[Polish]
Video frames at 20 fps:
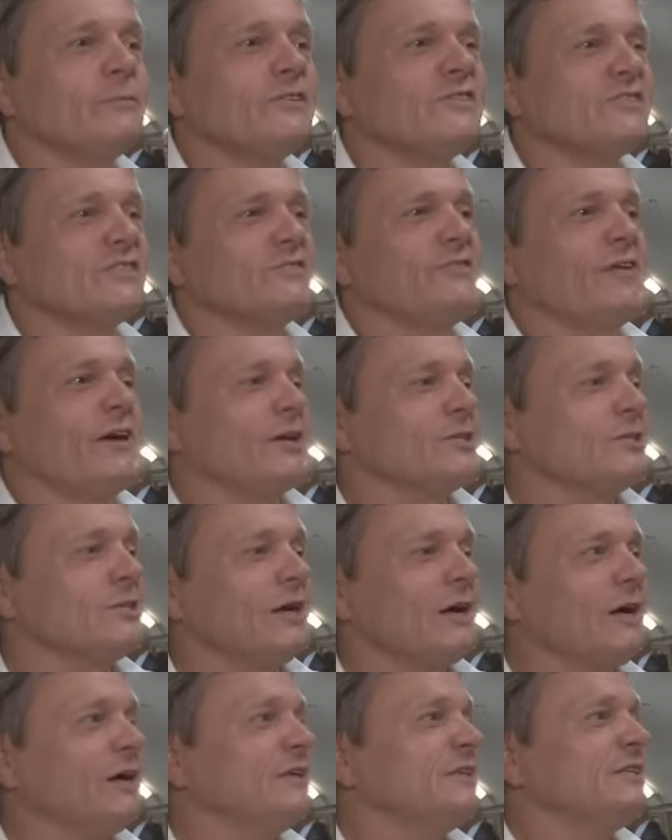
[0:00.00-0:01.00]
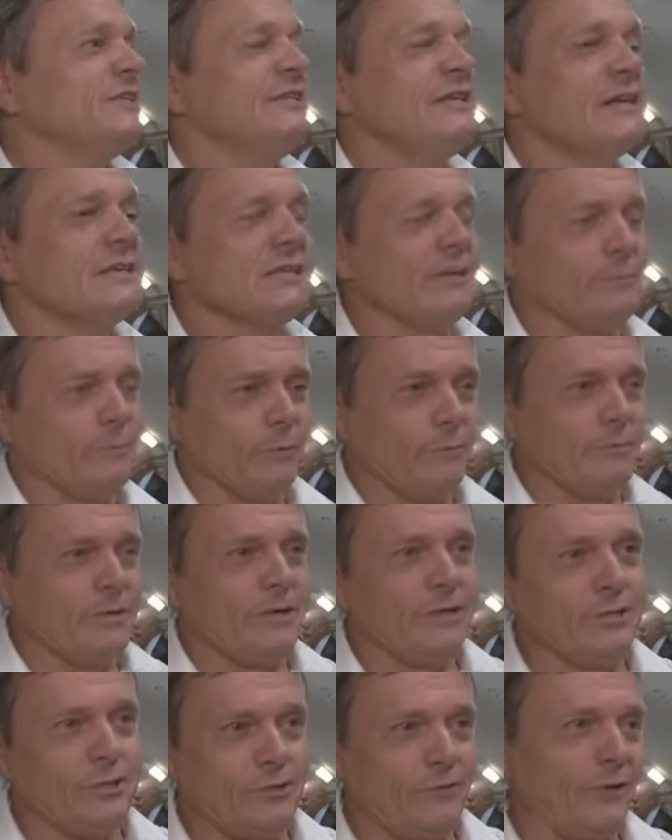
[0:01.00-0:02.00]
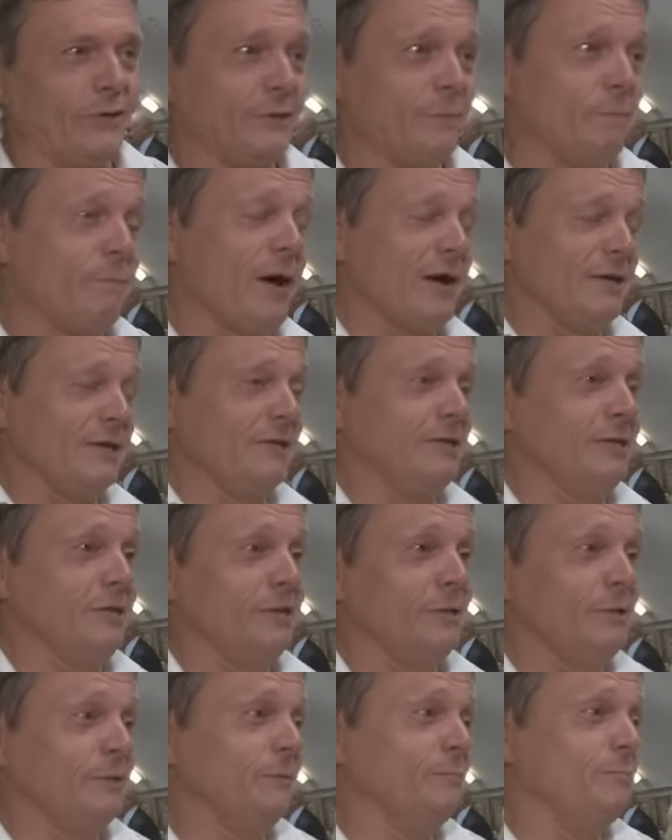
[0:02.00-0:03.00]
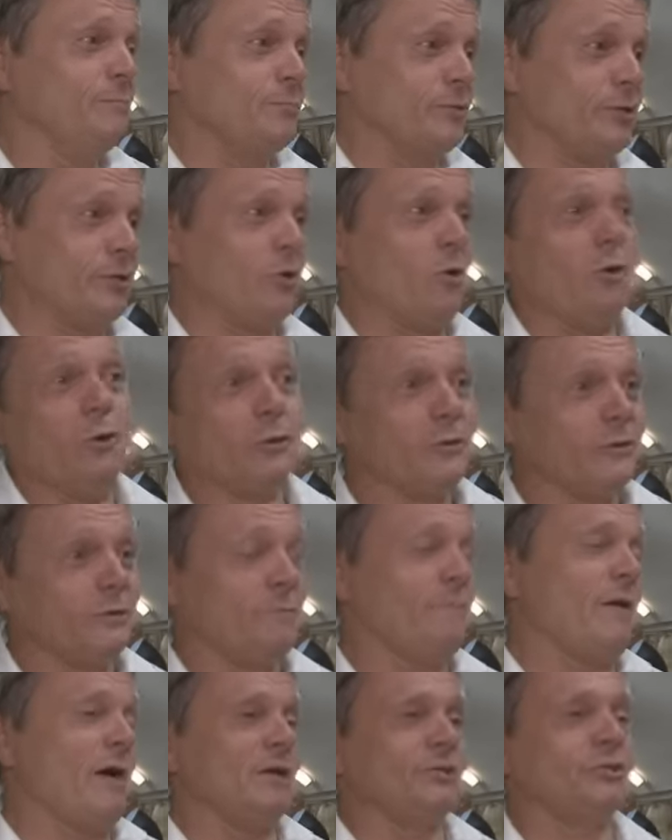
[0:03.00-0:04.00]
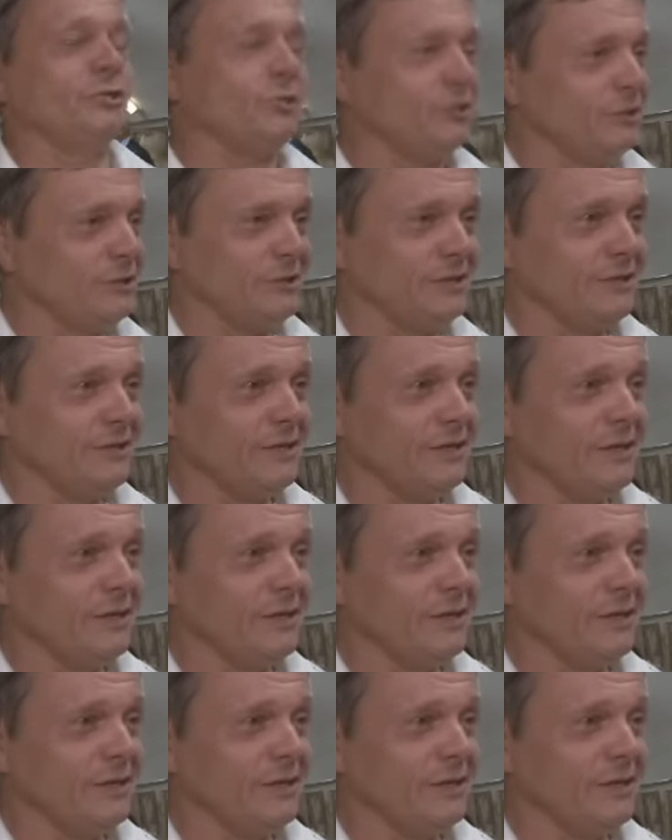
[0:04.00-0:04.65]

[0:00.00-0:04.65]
stwarza niezapomniany świat bajki, przygody, baśni.